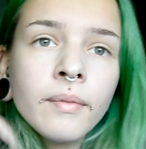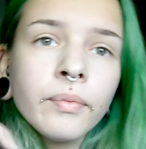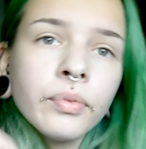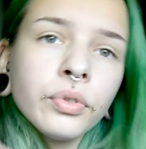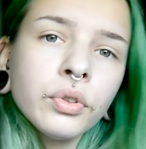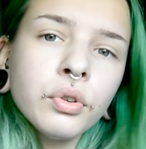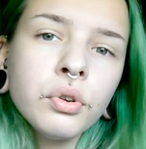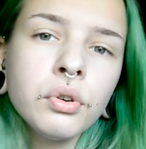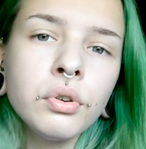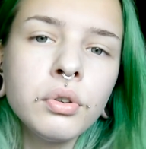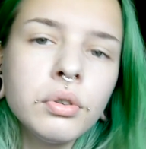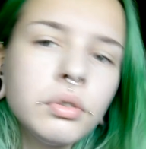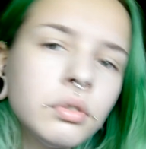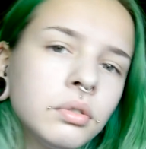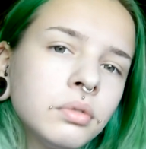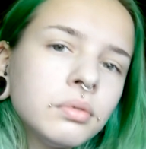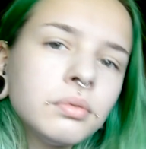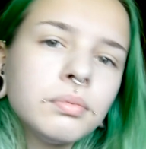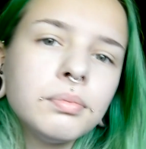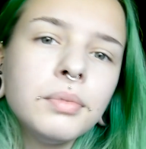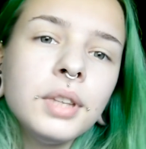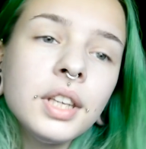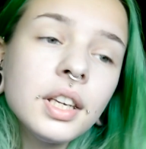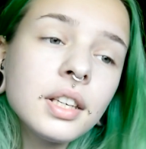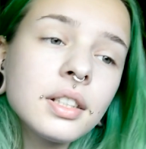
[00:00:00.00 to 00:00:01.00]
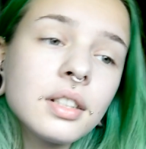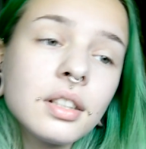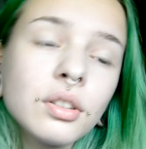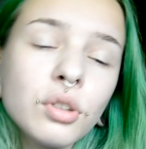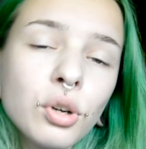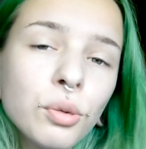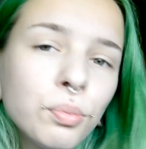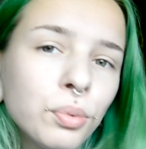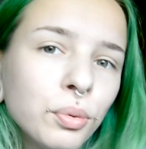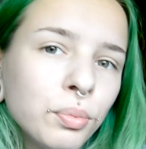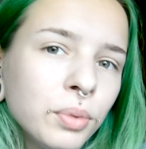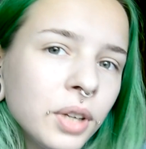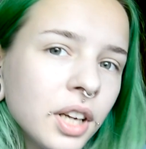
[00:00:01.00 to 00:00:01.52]
но меня зато
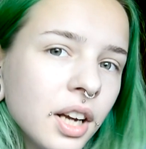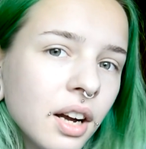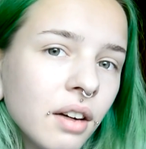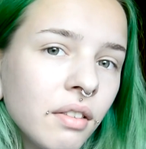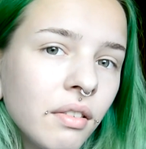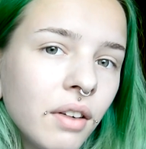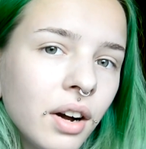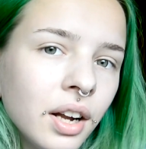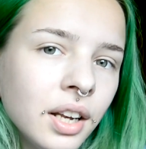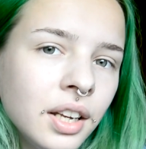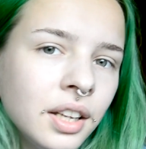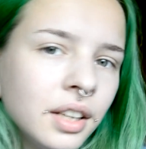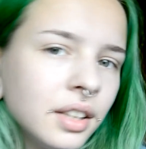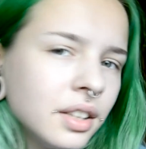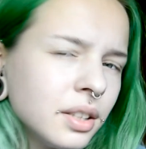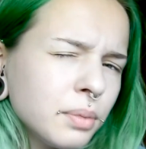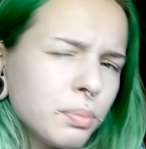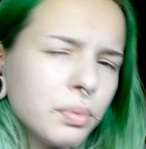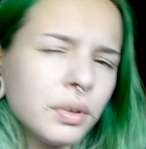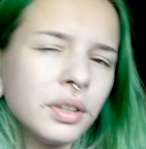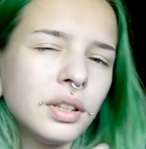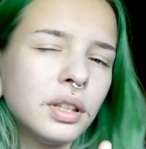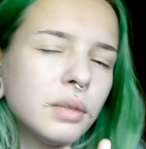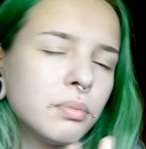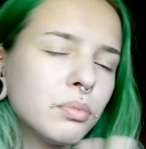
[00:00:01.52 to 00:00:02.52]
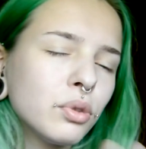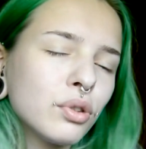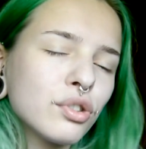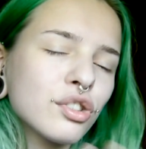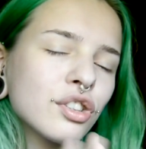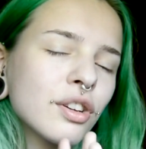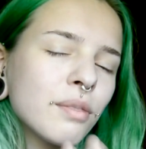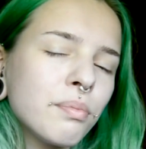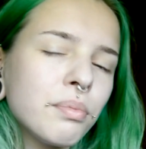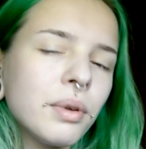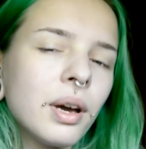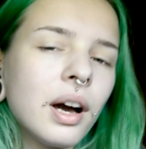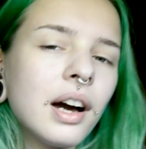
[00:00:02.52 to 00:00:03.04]
опубликовали, типа,
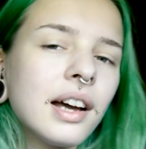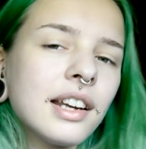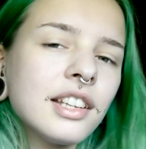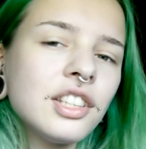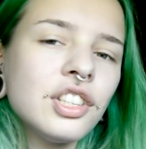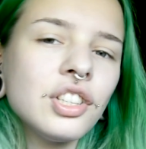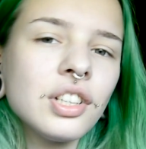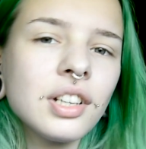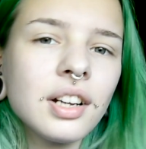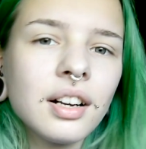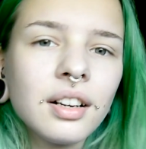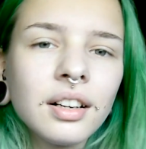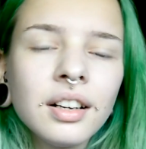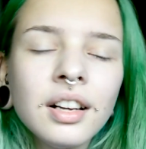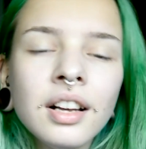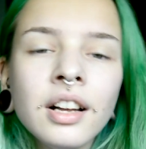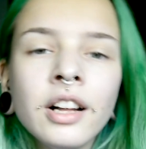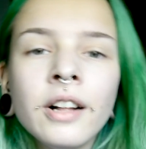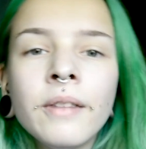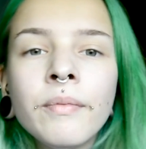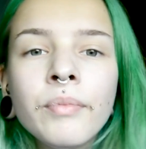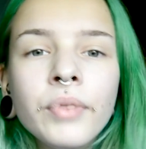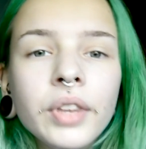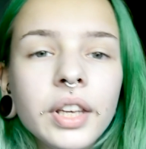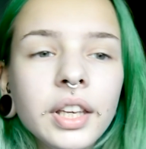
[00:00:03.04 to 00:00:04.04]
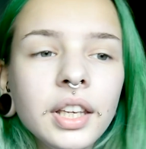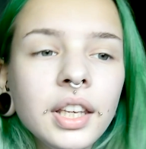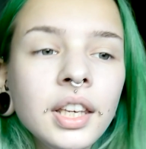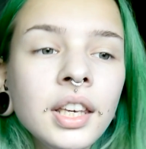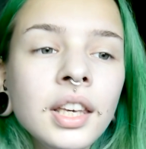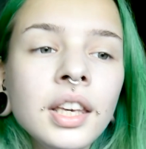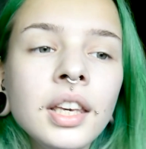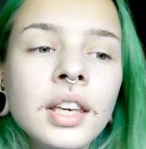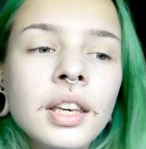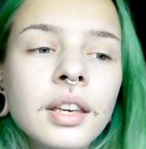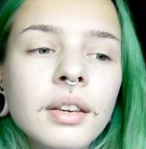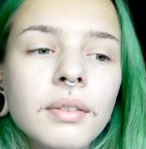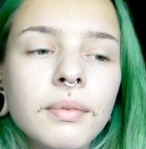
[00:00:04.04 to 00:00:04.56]
немножко пиарчика.
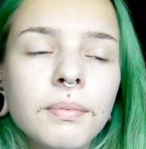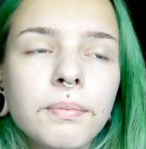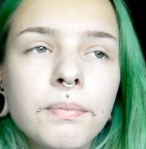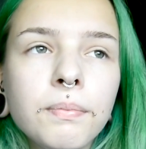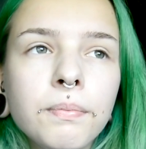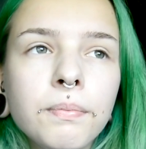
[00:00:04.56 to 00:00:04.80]
И